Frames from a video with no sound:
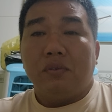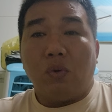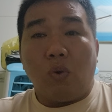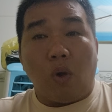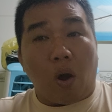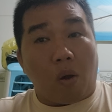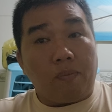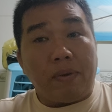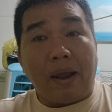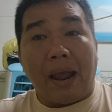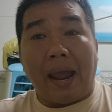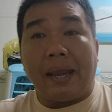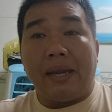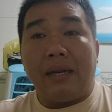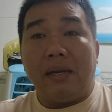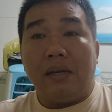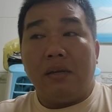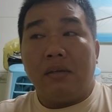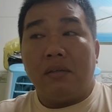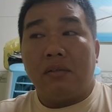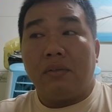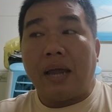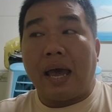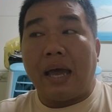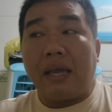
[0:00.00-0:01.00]
cũng không hay
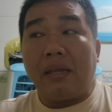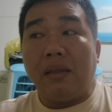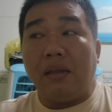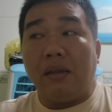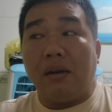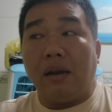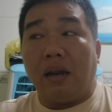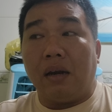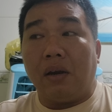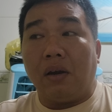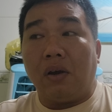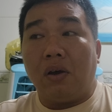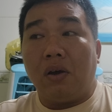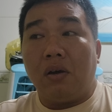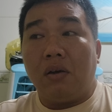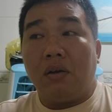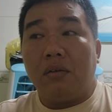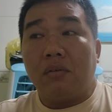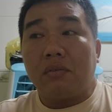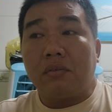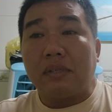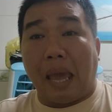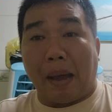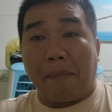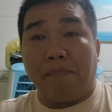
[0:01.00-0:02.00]
nó đá như là
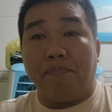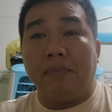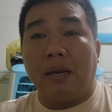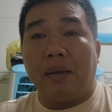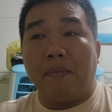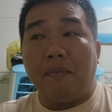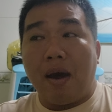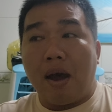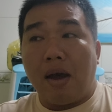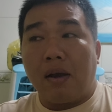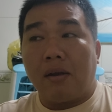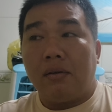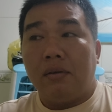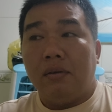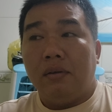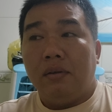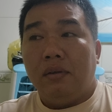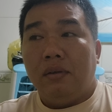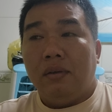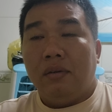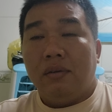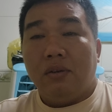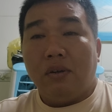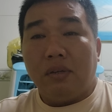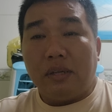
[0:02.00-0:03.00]
nó chậm lại bớt
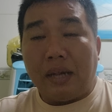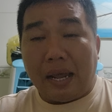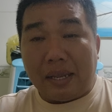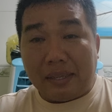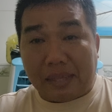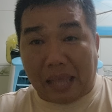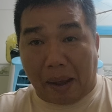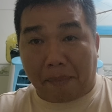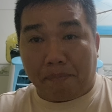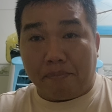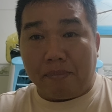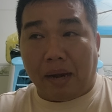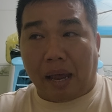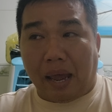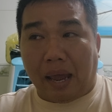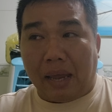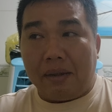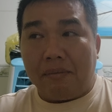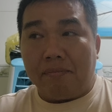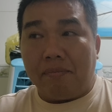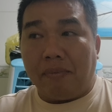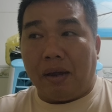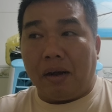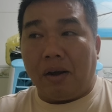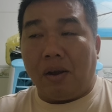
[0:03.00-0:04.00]
nó đá chậm
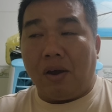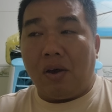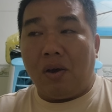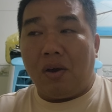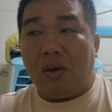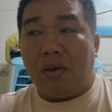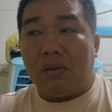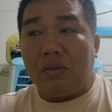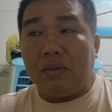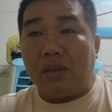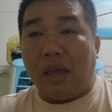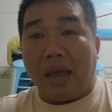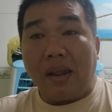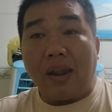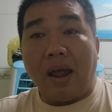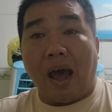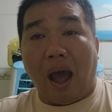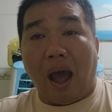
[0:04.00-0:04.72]
lại mà nó dễ